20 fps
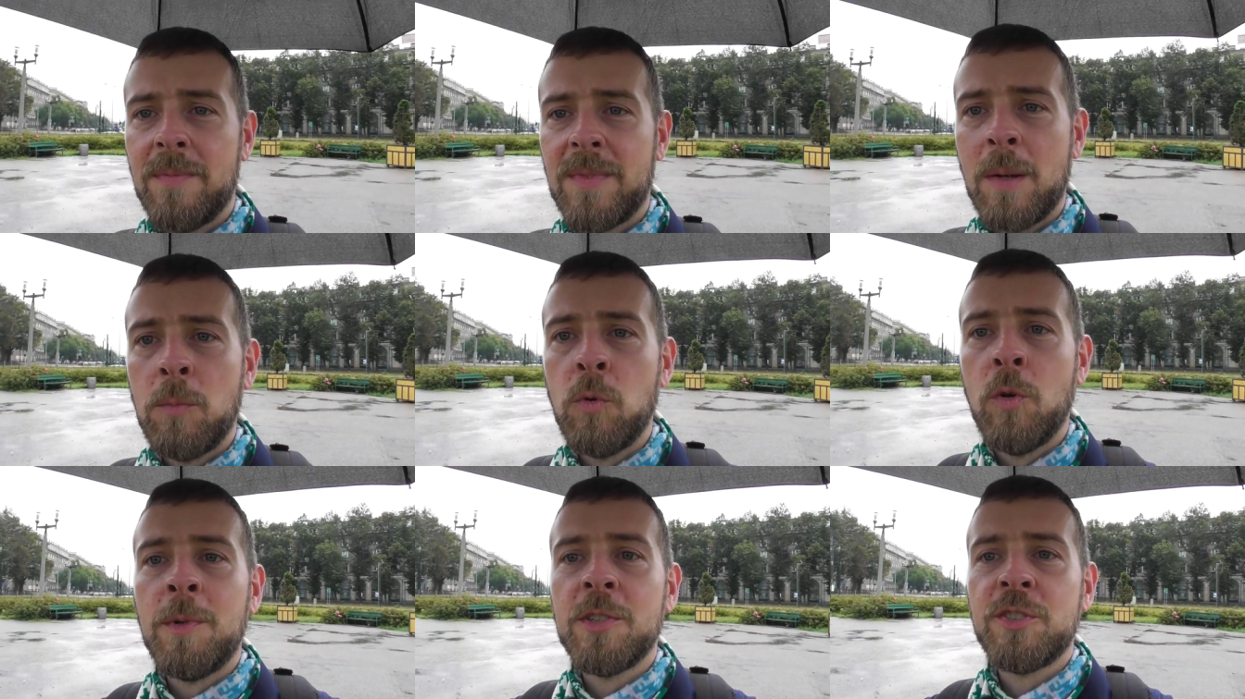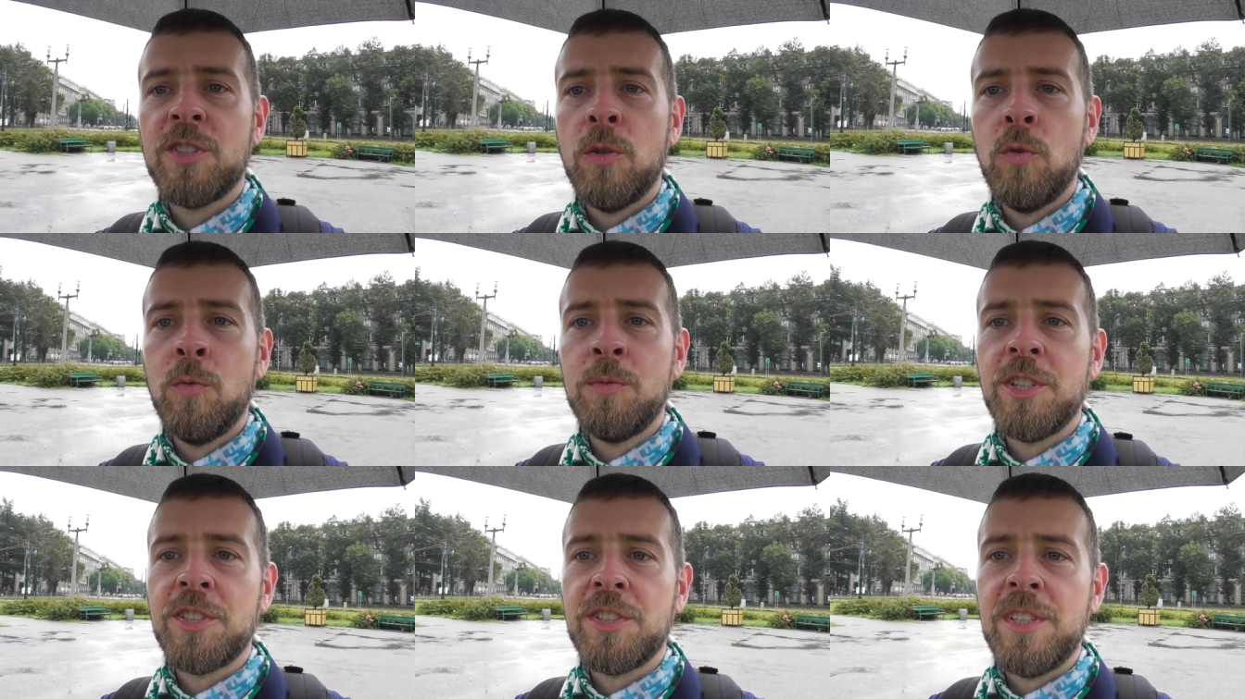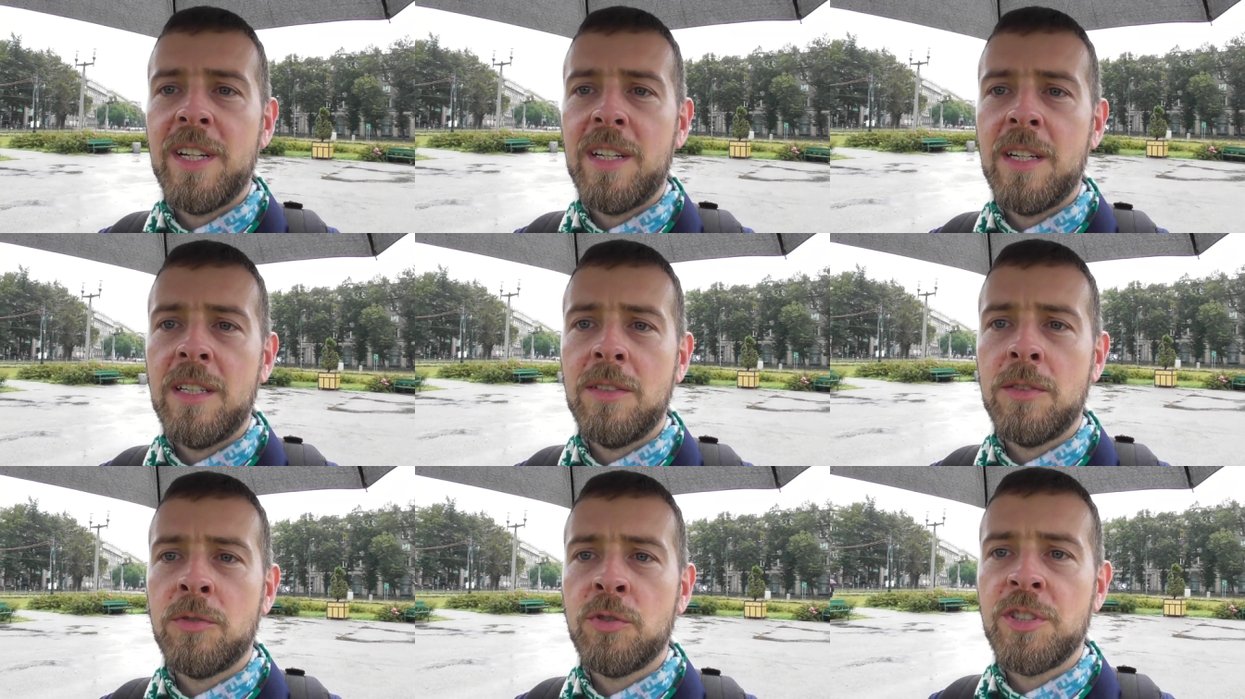Tam było można umrzeć
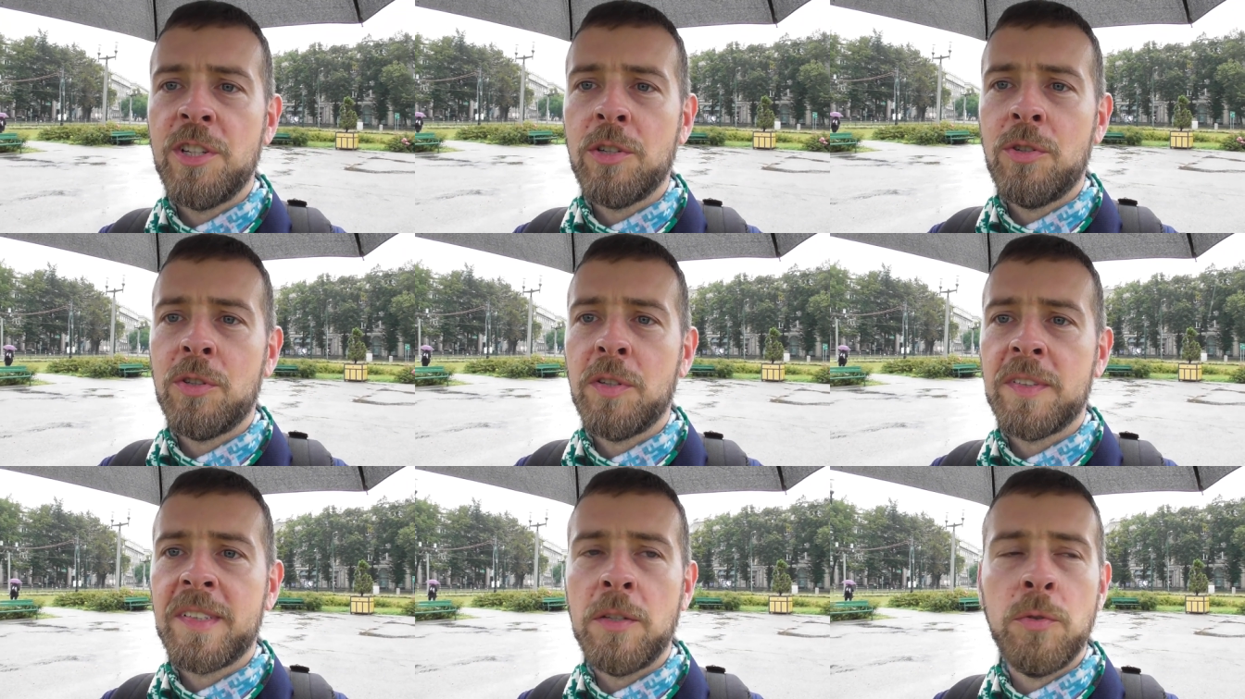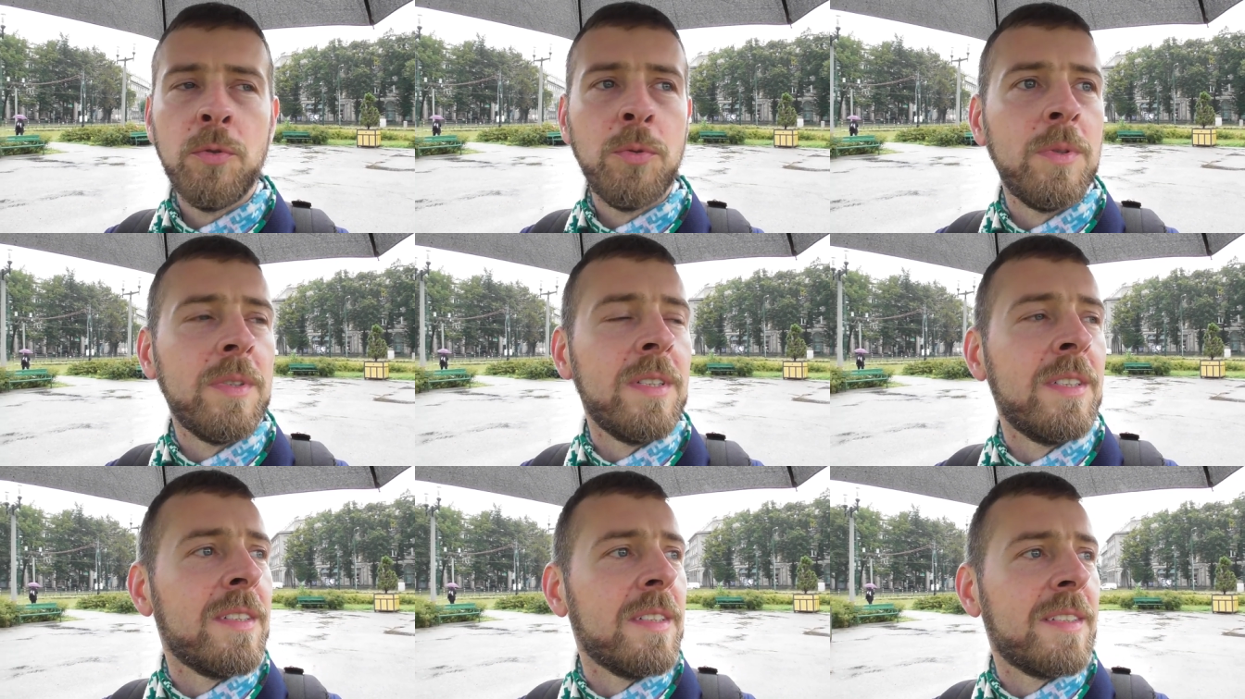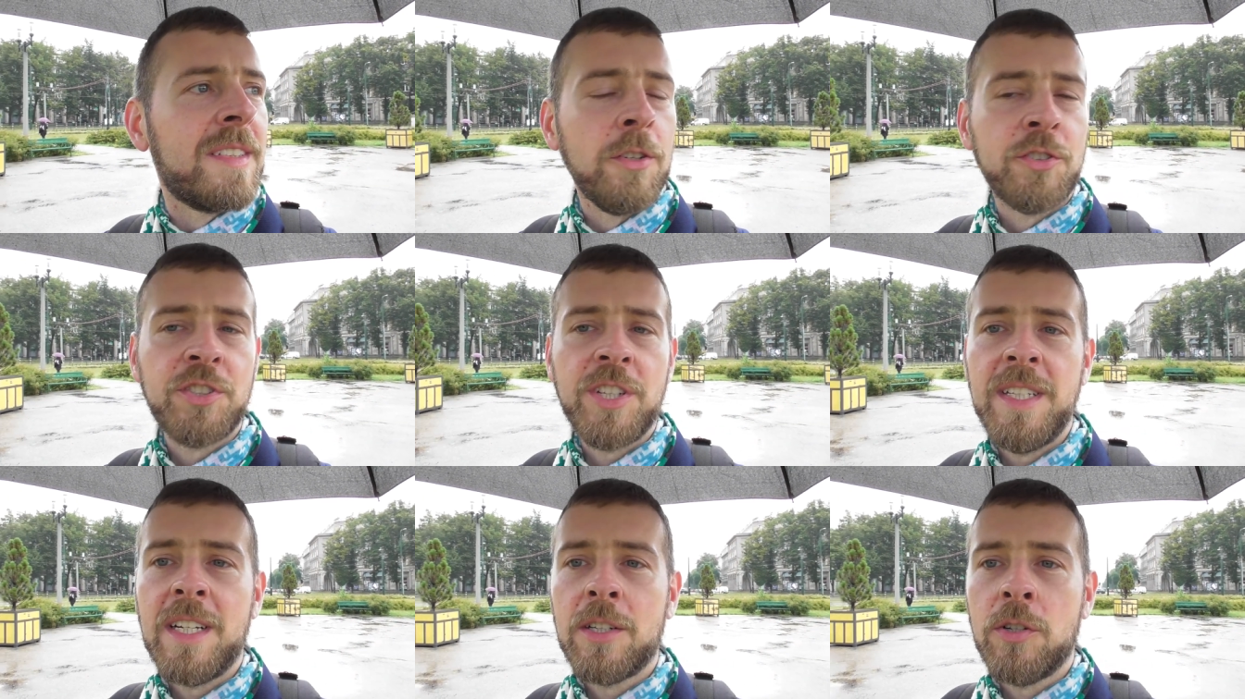na różnego rodzaju
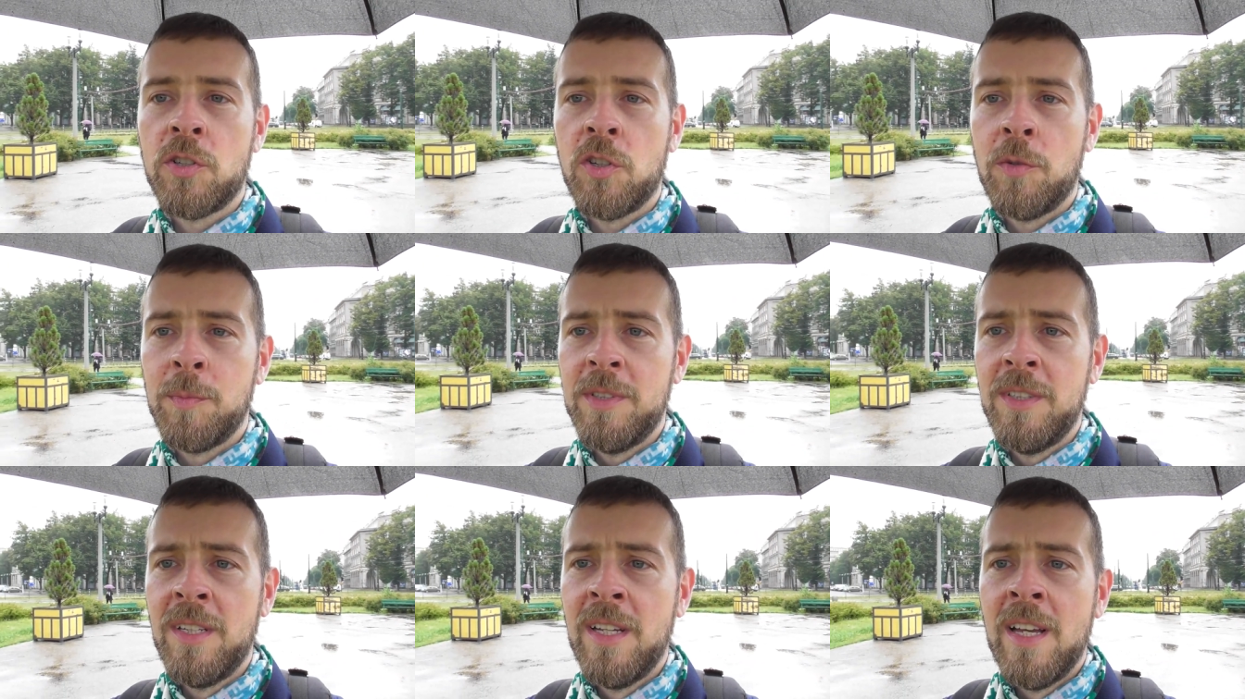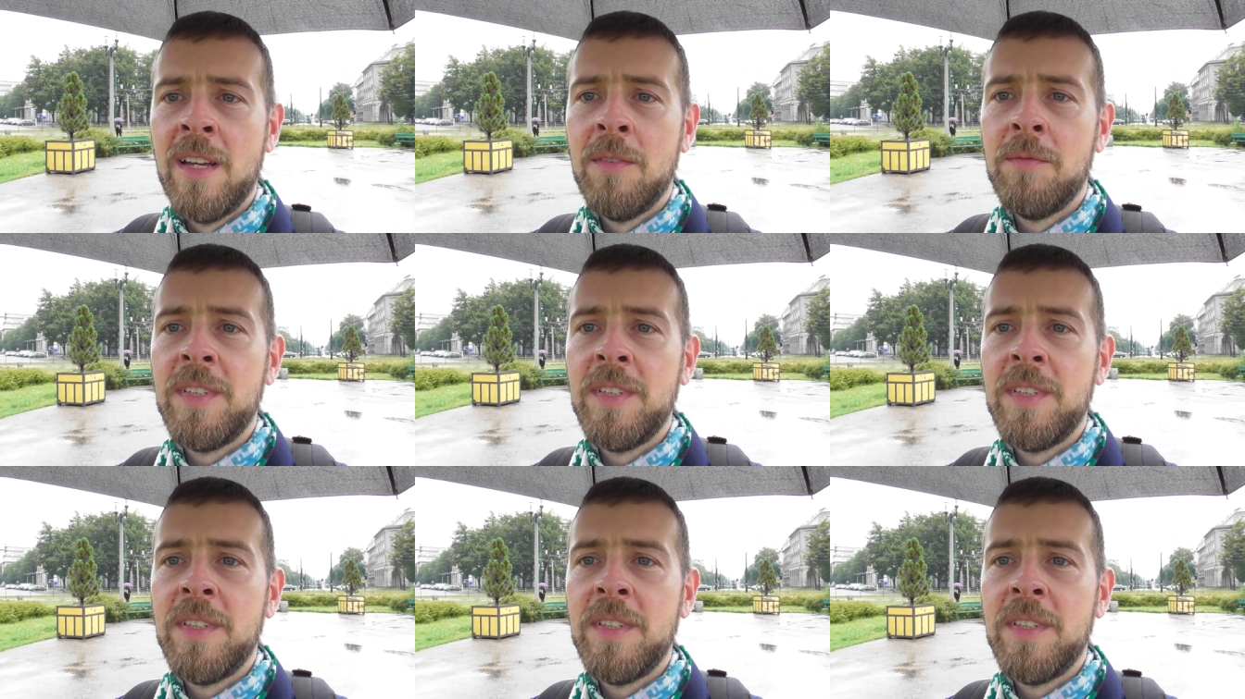schorzenia choroby,